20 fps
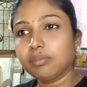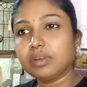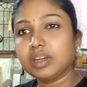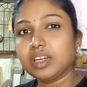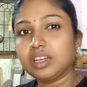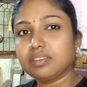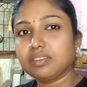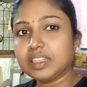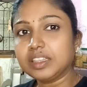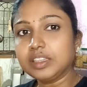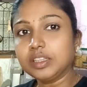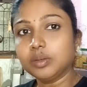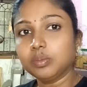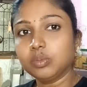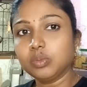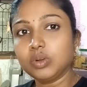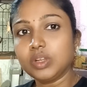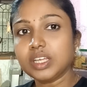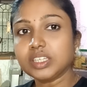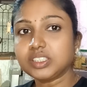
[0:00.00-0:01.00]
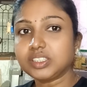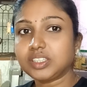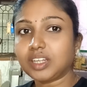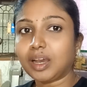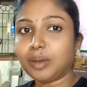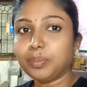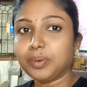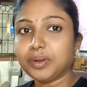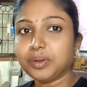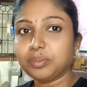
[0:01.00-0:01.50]
பட் வந்த முடியை
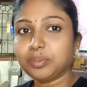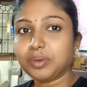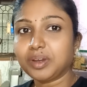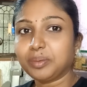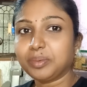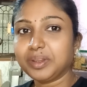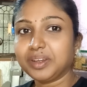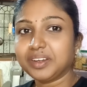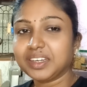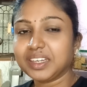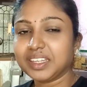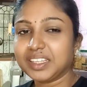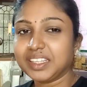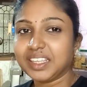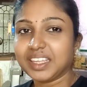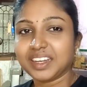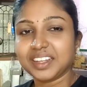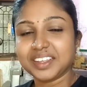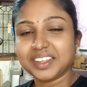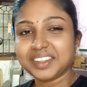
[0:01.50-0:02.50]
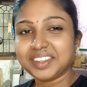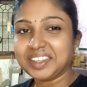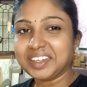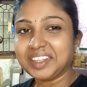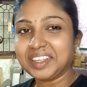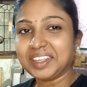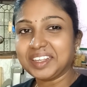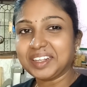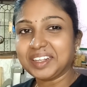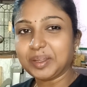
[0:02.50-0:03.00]
ஸ்டாப் பண்ணுமா அப்படின்றது எனக்கு
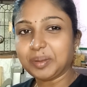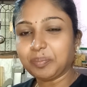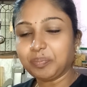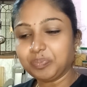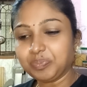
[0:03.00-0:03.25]
தெரியலை